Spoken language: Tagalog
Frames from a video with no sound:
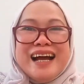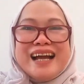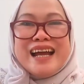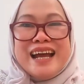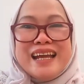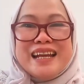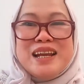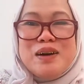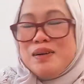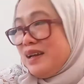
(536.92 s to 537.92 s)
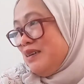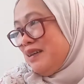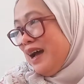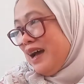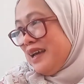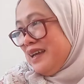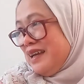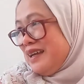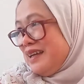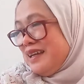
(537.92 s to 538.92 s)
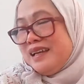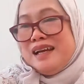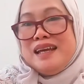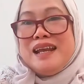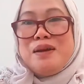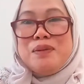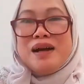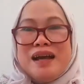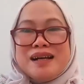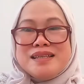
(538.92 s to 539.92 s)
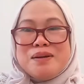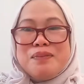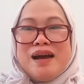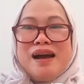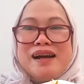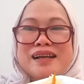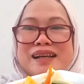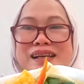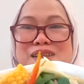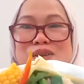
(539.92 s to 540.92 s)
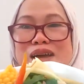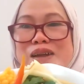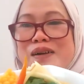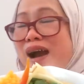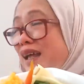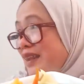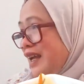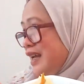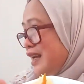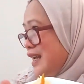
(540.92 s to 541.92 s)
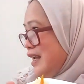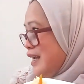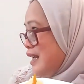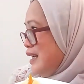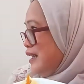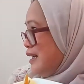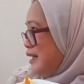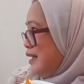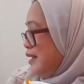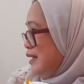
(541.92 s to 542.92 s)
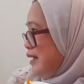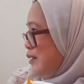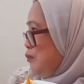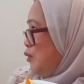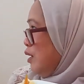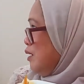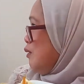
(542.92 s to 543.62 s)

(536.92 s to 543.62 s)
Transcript: Ay, hello, hello, Day. Day, mag-hi ka sa vlog. Ito na yung ating... Bulalo. Ano eh, bukalo.